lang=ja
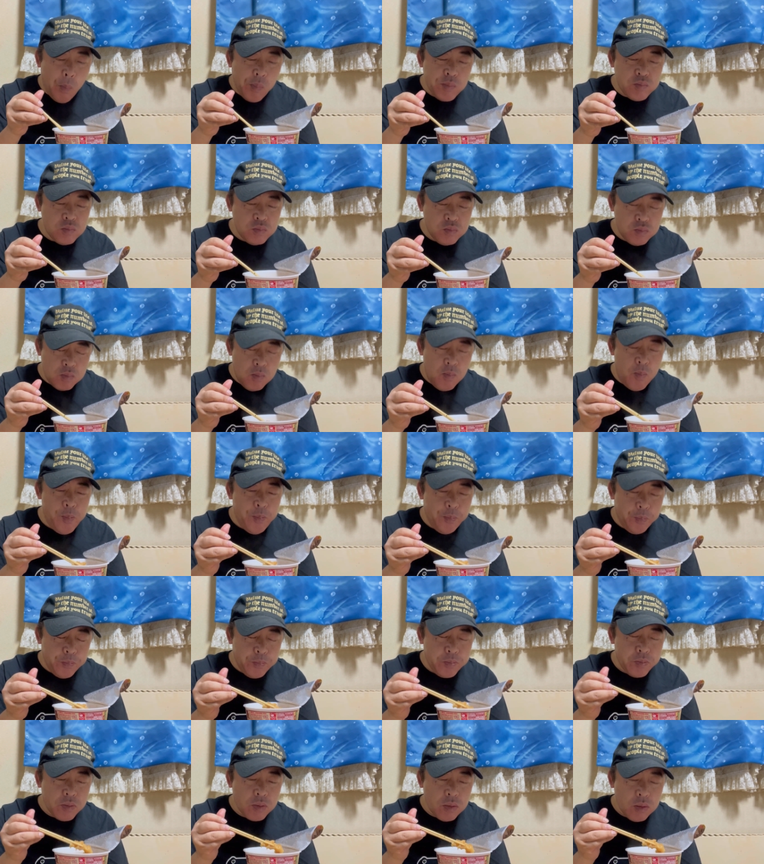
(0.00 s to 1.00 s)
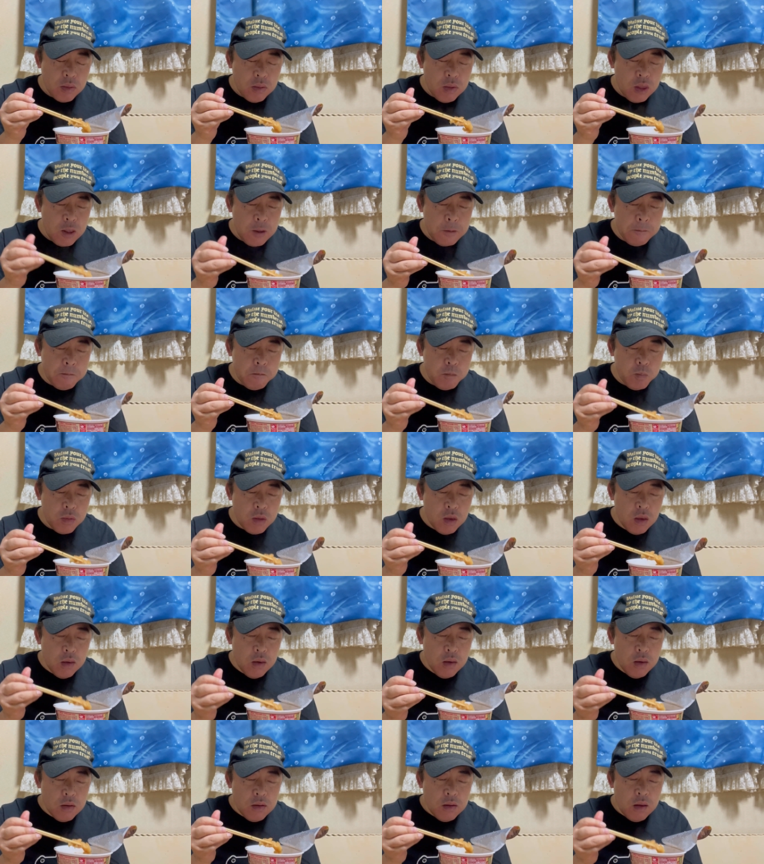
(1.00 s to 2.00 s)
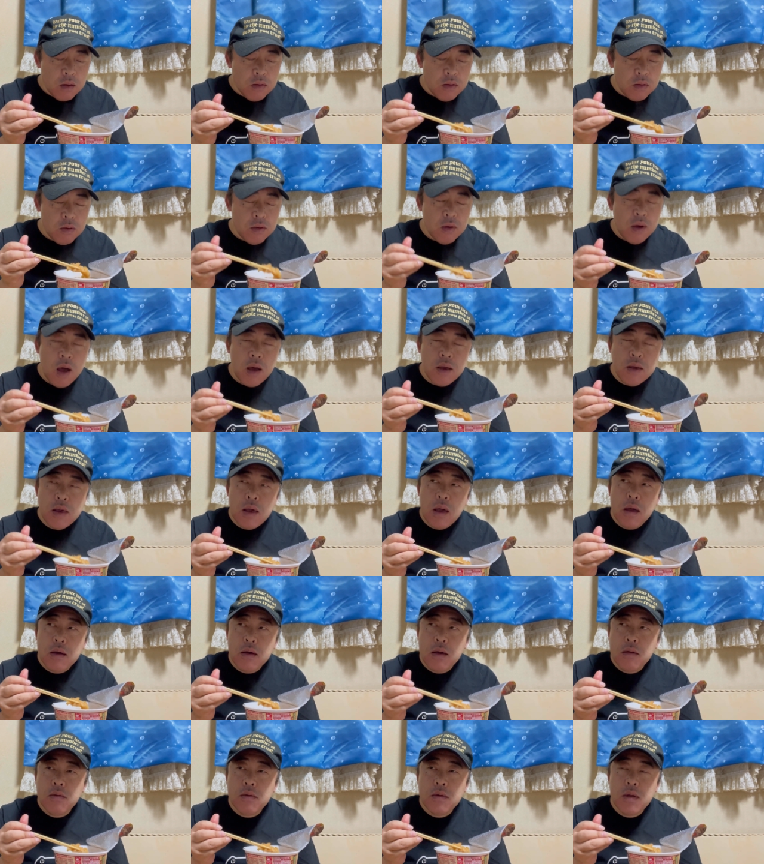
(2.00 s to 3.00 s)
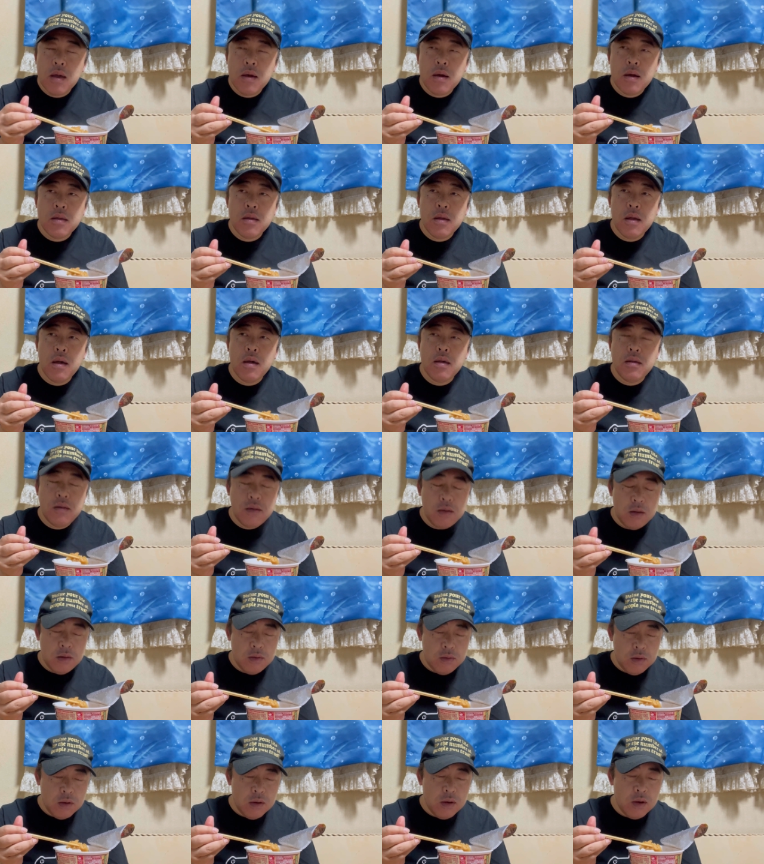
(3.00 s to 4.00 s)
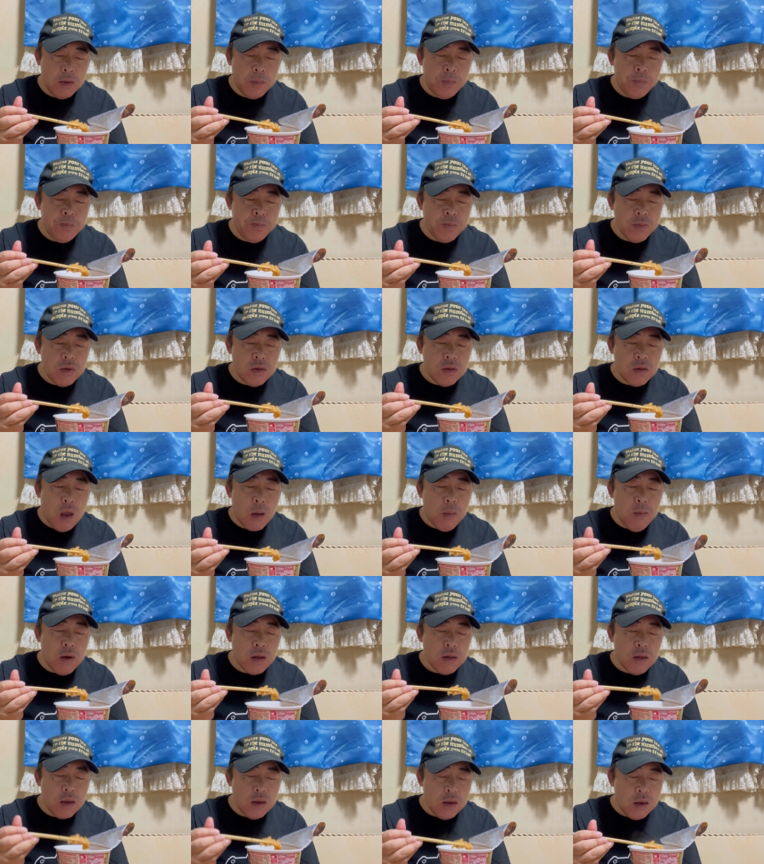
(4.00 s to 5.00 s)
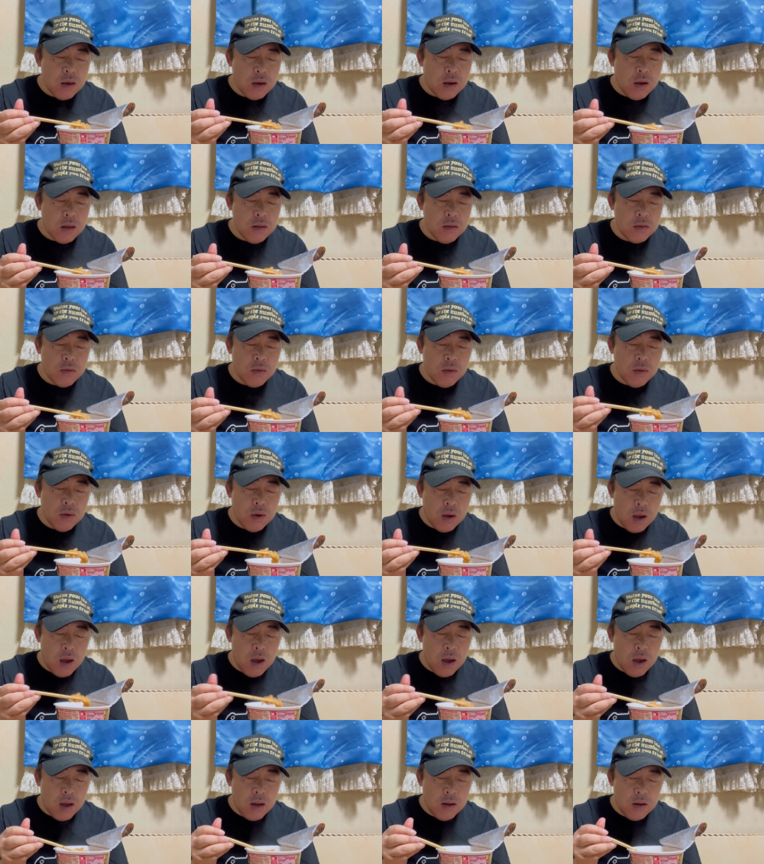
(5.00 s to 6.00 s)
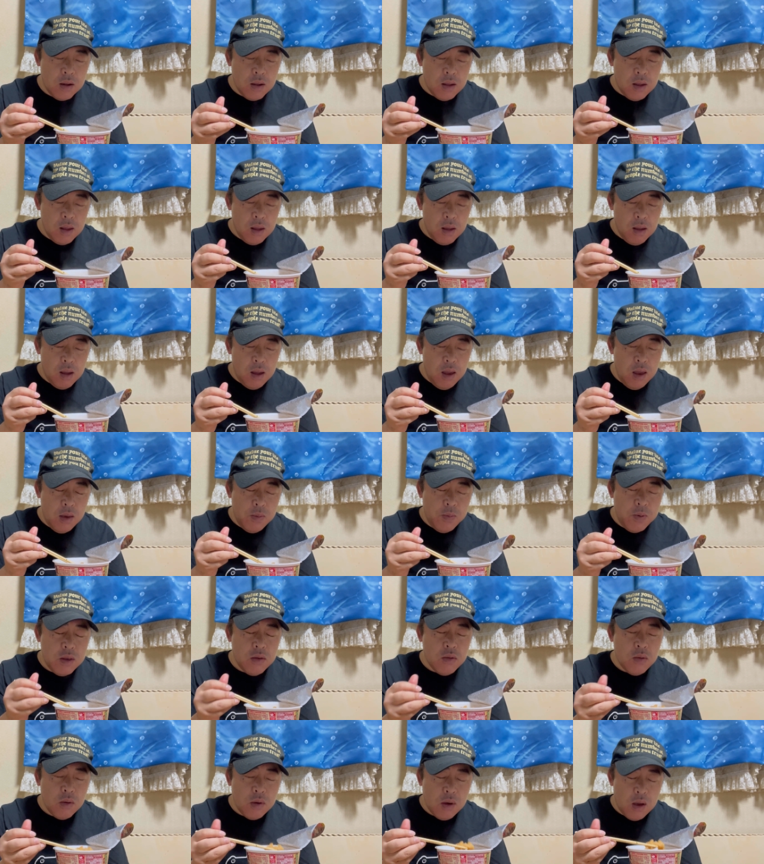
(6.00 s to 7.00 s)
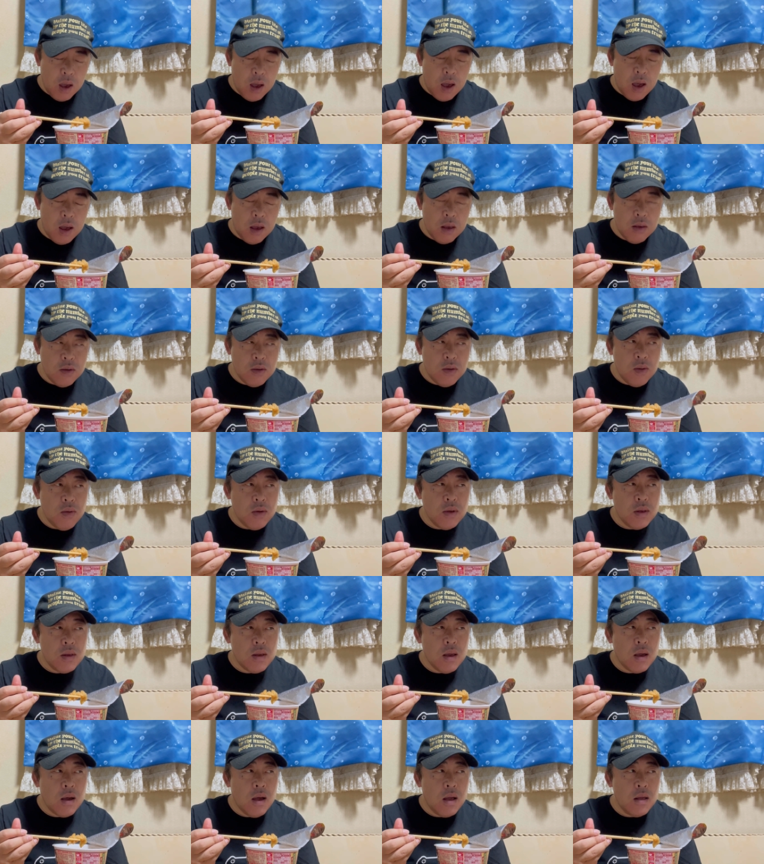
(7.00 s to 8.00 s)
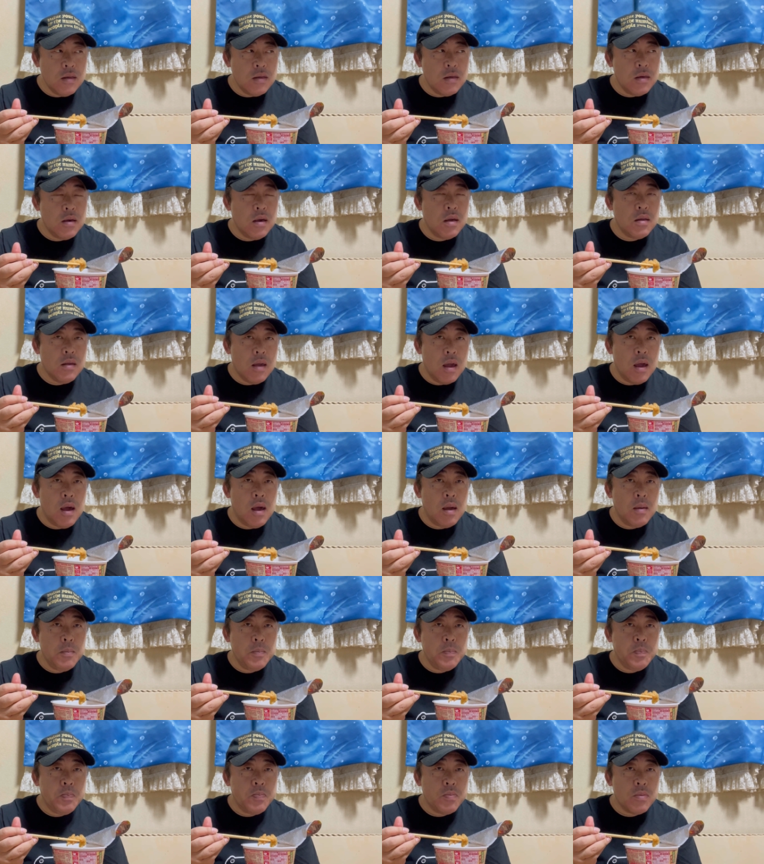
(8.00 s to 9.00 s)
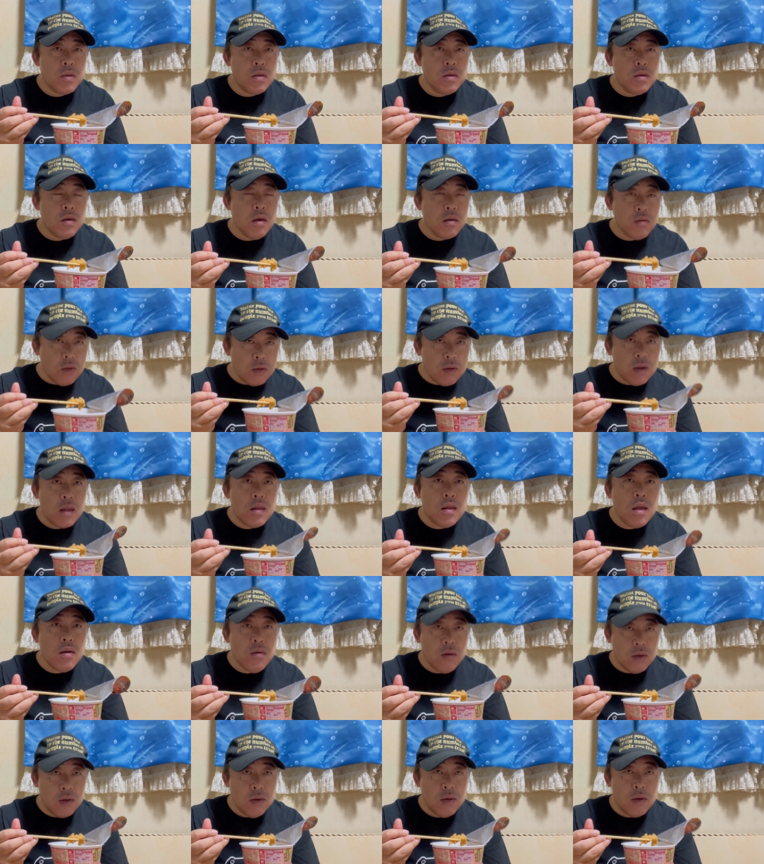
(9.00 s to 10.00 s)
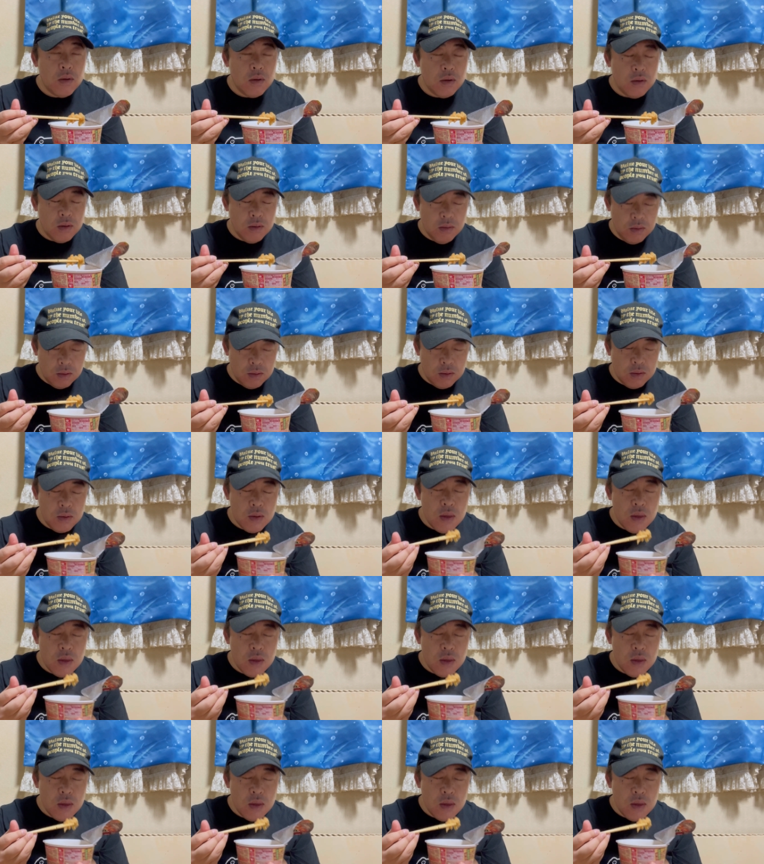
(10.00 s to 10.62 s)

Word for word: うんなんだろうかき揚げの中に入ってる玉ねぎ感とかエビとかそういった感じがねちゃんと出てるうん